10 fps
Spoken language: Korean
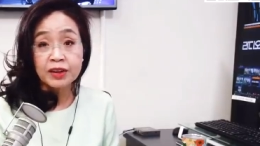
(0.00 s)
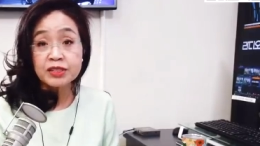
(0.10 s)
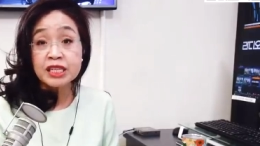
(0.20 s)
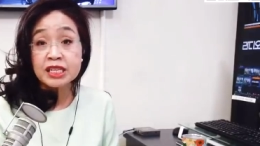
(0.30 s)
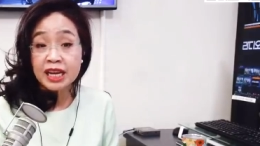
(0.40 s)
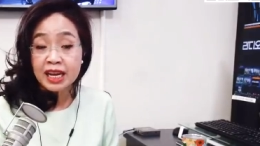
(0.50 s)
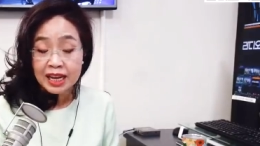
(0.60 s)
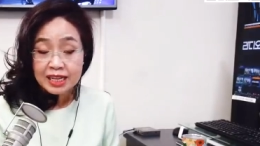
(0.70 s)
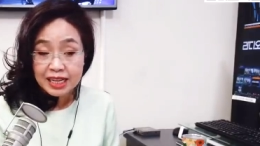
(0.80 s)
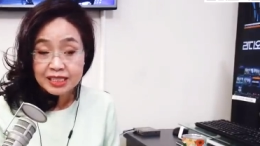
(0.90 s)
이것은 이제
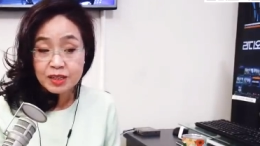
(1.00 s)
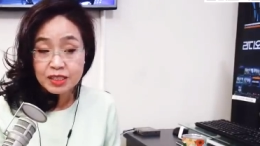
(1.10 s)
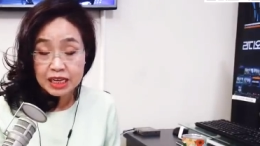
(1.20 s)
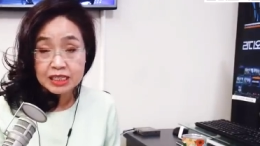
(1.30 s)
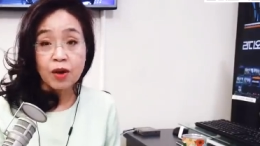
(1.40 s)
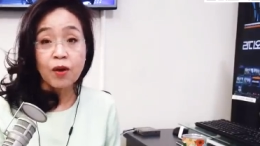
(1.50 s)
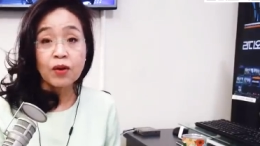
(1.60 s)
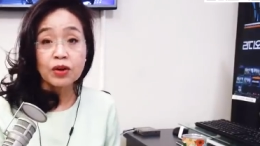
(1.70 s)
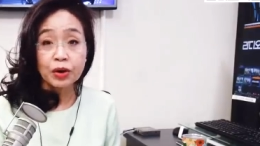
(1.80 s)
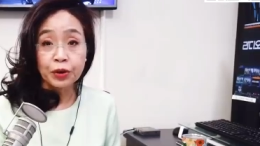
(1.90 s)

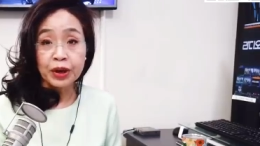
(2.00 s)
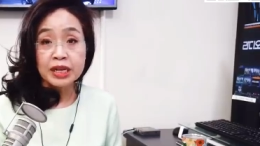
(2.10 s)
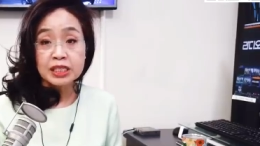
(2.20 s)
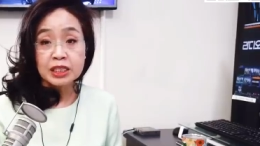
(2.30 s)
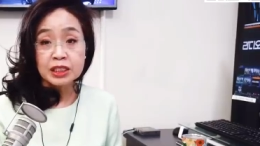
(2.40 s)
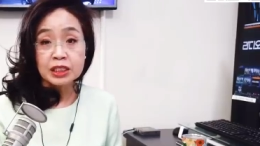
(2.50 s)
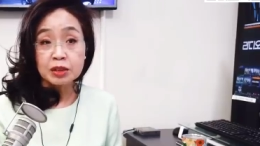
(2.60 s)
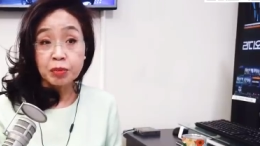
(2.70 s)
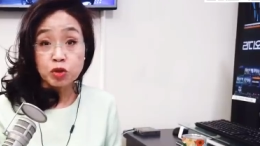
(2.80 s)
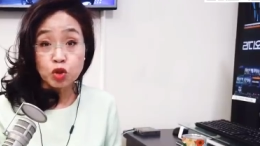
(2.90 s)
센서스에서 그 여러
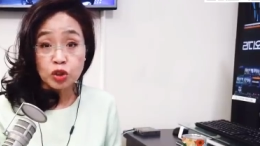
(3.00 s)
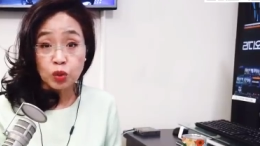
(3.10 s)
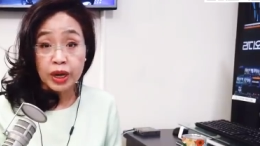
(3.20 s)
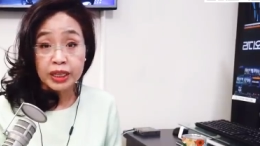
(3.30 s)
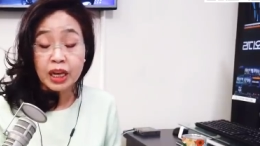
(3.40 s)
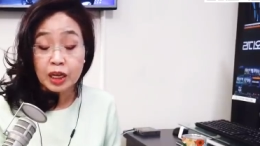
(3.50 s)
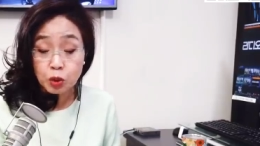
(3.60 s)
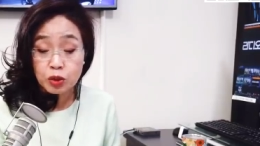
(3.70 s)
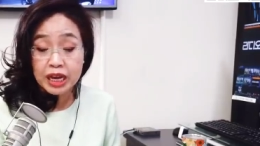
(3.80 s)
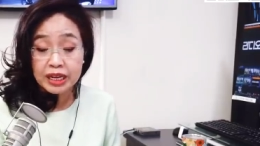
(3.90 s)
가지를 그 몇 주일 동안
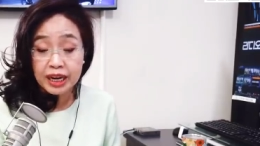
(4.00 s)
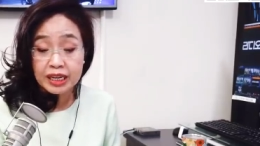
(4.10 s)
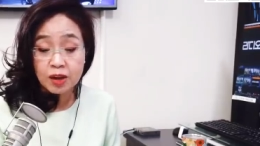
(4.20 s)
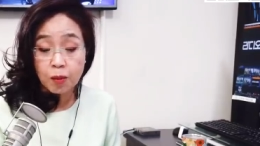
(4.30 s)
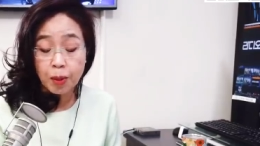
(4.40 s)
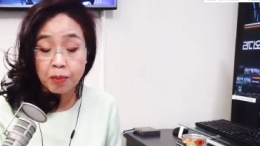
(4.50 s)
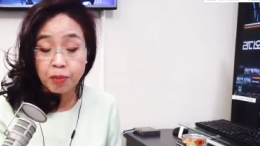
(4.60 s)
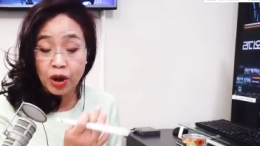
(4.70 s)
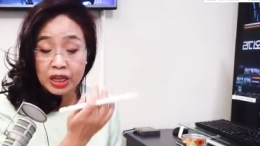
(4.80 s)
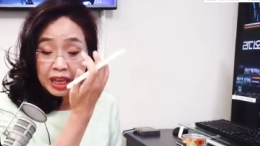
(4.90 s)
조사를 해서
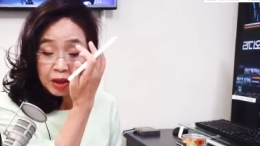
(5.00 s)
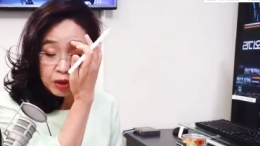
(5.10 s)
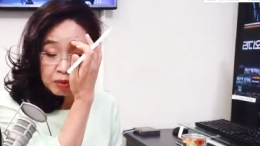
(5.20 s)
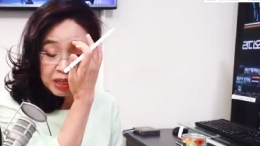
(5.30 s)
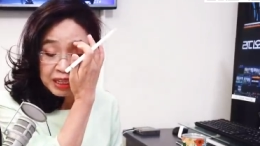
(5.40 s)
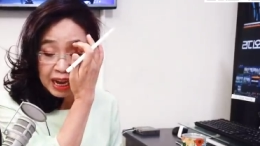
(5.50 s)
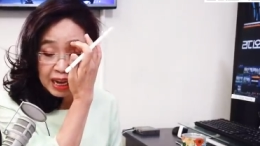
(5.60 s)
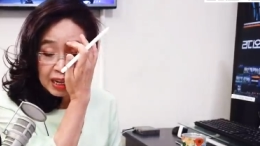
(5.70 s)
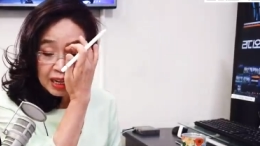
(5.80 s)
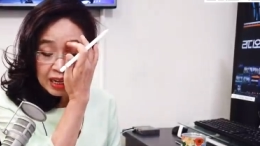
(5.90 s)
발표한
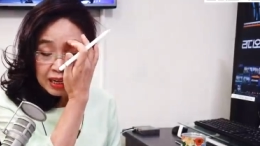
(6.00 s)
내용입니다.